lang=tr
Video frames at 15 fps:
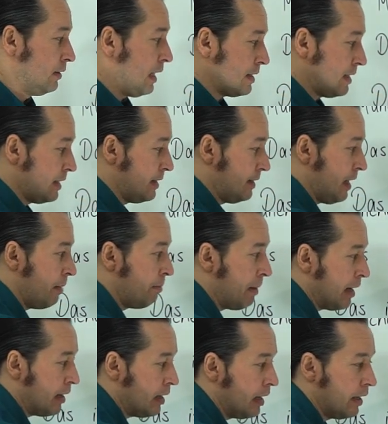das ist der
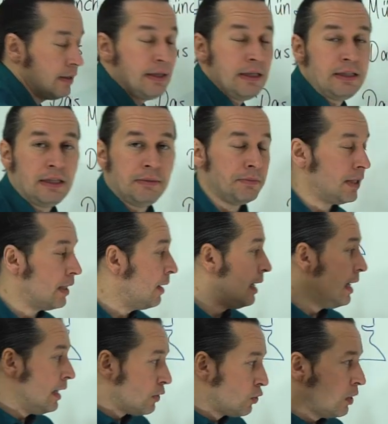Mann dediğimde.
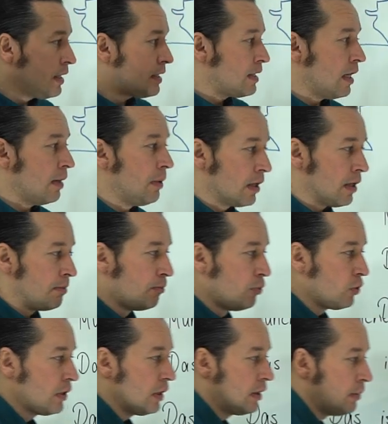Dolayısıyla bakın
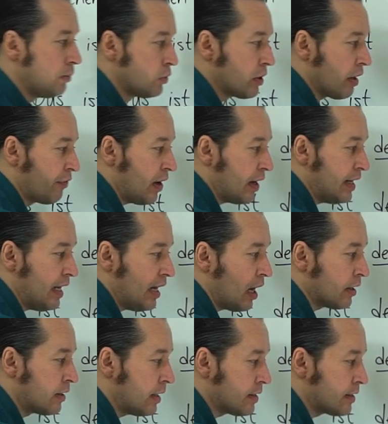burada da bu sefer ne
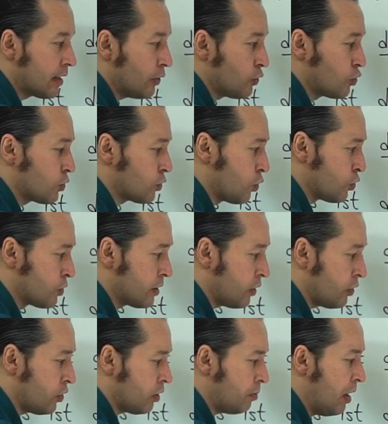adres
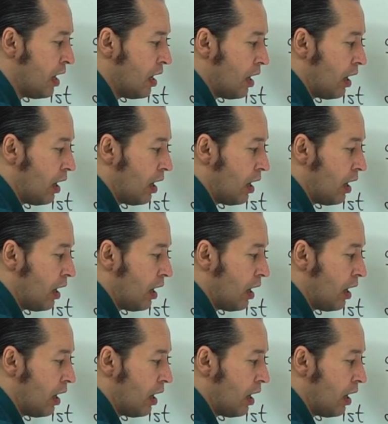gösteriyorum?